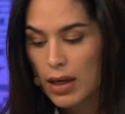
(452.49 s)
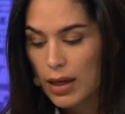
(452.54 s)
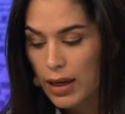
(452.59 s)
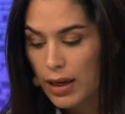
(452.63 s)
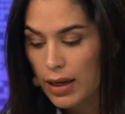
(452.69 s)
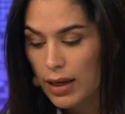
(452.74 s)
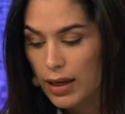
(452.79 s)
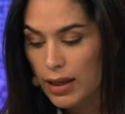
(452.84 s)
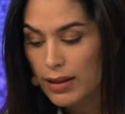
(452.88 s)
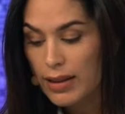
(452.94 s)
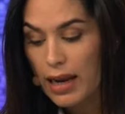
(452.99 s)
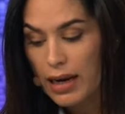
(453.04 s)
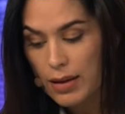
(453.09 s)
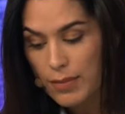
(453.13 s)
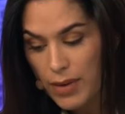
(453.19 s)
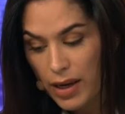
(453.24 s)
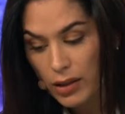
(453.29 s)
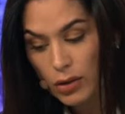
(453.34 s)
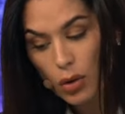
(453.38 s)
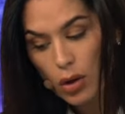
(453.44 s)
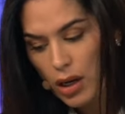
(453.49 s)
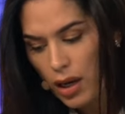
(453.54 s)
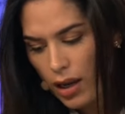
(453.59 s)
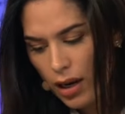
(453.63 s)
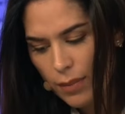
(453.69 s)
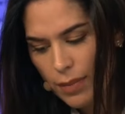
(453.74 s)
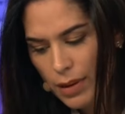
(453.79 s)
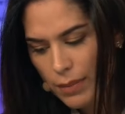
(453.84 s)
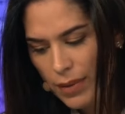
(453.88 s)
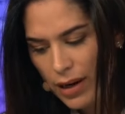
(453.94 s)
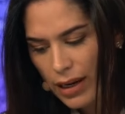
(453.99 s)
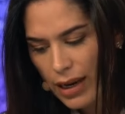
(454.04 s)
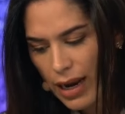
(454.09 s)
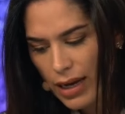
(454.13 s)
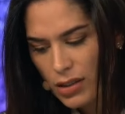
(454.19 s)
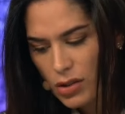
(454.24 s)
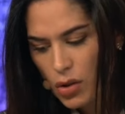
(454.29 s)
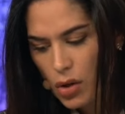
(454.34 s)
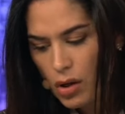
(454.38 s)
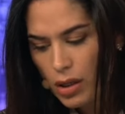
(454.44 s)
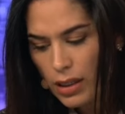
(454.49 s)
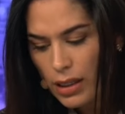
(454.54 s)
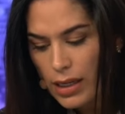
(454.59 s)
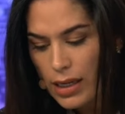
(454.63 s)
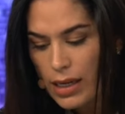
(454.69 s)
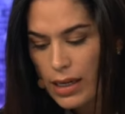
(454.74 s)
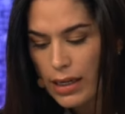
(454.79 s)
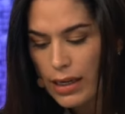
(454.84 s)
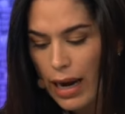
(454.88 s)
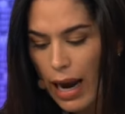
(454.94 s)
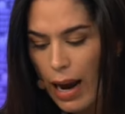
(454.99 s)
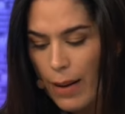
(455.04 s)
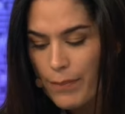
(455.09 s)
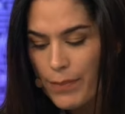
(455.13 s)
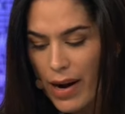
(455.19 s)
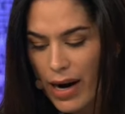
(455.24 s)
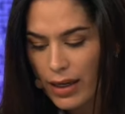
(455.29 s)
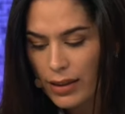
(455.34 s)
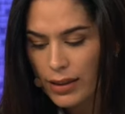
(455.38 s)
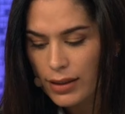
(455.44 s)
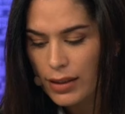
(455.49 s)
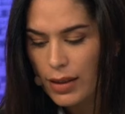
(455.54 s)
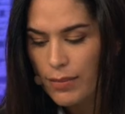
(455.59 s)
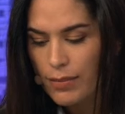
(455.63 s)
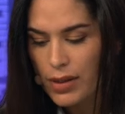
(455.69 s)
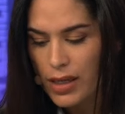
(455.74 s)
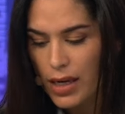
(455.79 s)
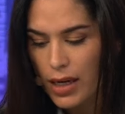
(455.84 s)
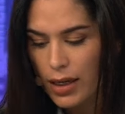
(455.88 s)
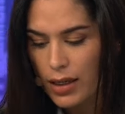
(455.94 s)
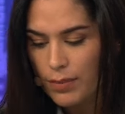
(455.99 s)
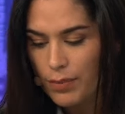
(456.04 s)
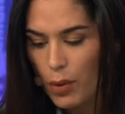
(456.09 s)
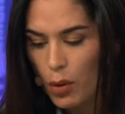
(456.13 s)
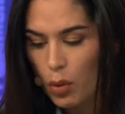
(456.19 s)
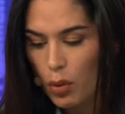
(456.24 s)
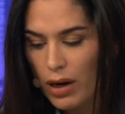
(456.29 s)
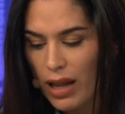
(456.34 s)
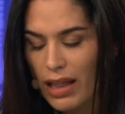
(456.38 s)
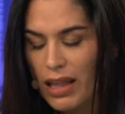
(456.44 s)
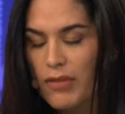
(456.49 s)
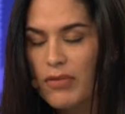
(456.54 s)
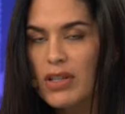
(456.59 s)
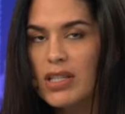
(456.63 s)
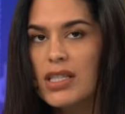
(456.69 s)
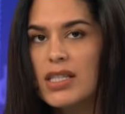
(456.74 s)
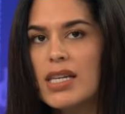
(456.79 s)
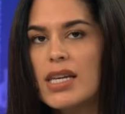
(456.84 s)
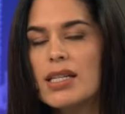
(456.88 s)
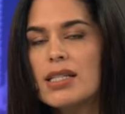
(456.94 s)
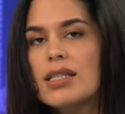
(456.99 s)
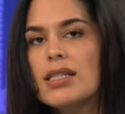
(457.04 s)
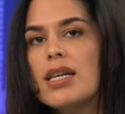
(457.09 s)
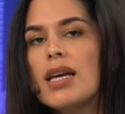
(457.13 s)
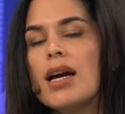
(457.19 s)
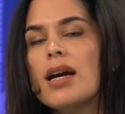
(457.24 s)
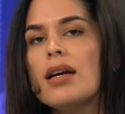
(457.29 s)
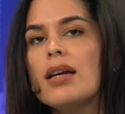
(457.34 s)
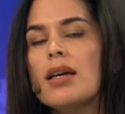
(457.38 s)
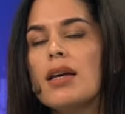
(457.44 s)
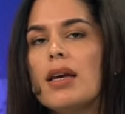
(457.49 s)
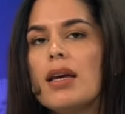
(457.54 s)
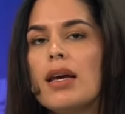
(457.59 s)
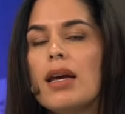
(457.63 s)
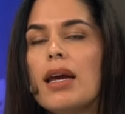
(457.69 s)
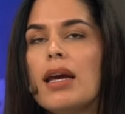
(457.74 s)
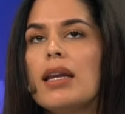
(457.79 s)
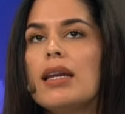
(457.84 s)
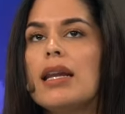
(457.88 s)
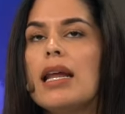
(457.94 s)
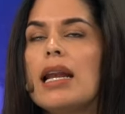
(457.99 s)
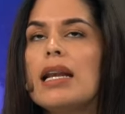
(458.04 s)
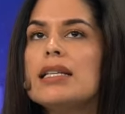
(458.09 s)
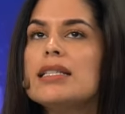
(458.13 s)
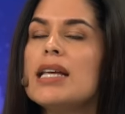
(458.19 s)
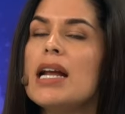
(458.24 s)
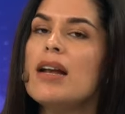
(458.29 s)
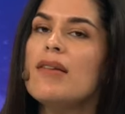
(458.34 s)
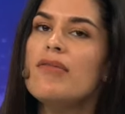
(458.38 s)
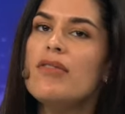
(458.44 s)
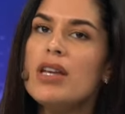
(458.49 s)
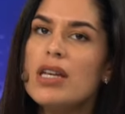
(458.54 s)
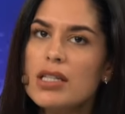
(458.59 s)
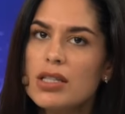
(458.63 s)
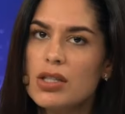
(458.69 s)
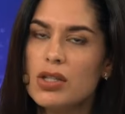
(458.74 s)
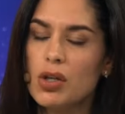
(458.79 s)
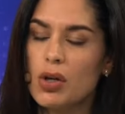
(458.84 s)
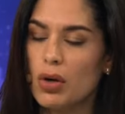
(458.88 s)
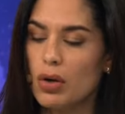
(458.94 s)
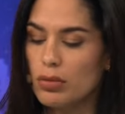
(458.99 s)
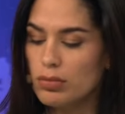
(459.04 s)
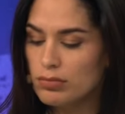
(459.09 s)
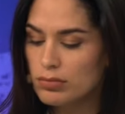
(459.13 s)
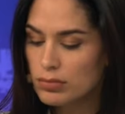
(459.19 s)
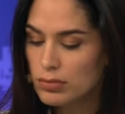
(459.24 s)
eh, de alimentos, que es el primer caso, y aparte también por una deficiencia en el servicio.